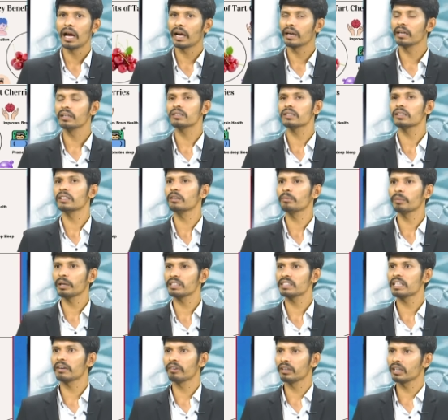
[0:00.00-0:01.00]
అయ్యేసా నేను
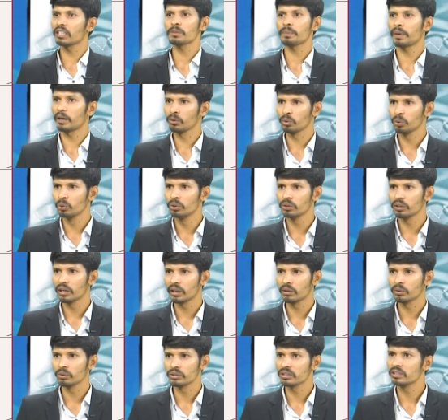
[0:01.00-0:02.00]
మరి సెవెన్ అవర్స్
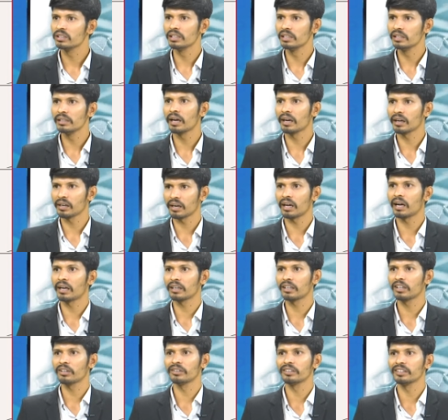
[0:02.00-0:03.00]
పడుకుంటున్నాను స్టిల్ నాకు
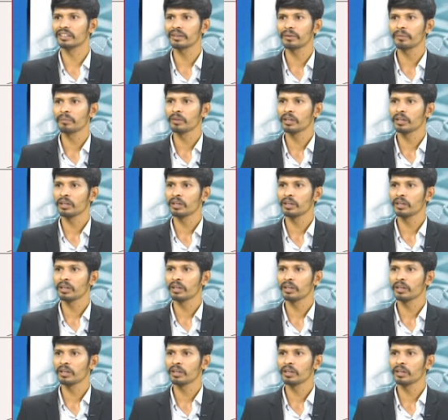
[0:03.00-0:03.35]
రావట్లేదంటే